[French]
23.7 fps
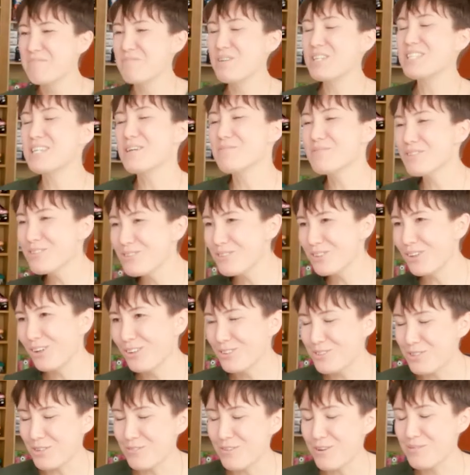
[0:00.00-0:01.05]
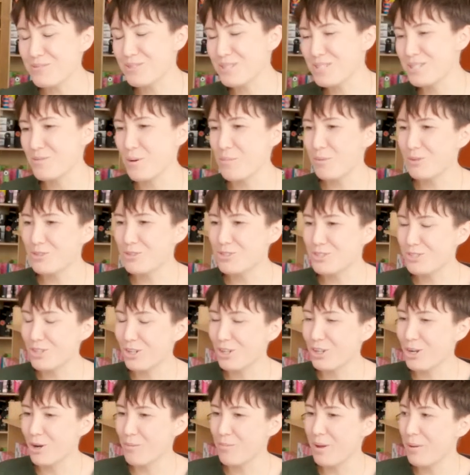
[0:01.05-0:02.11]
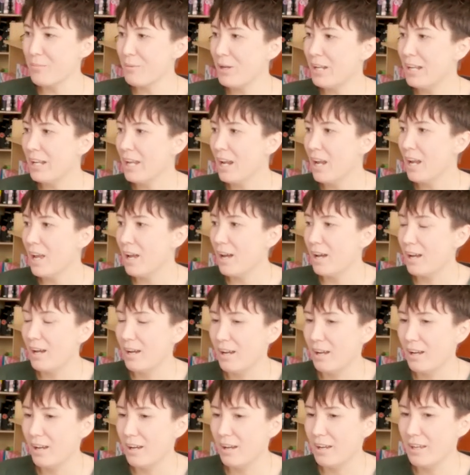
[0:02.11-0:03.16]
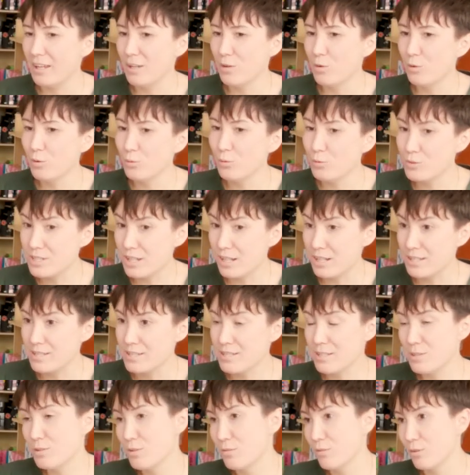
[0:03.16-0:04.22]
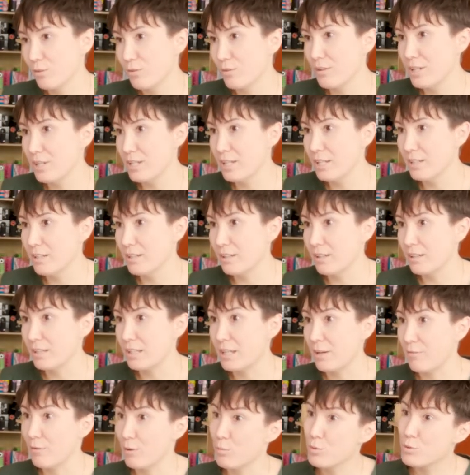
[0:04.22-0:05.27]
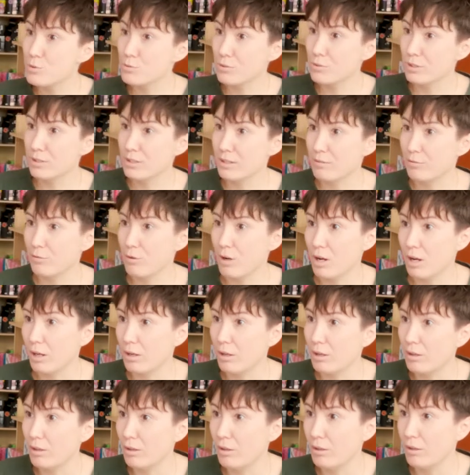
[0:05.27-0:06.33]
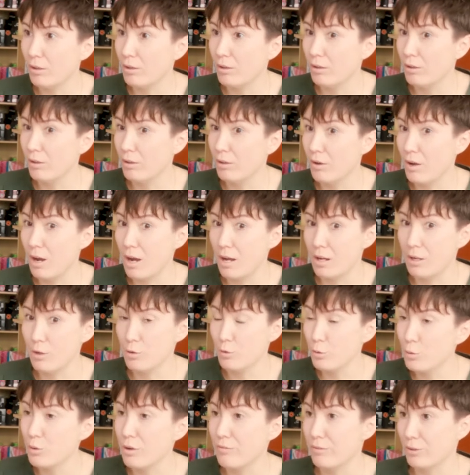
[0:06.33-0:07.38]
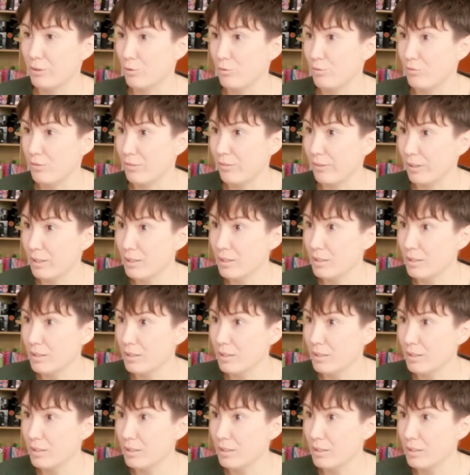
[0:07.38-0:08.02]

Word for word: Mais ils avaient besoin d'une grande surface, Ils ont un peu de stock quand même. Euh, et eux, donc c'est un site de vente en ligne qui avait besoin d'avoir euh, un lieu avec une vitrine.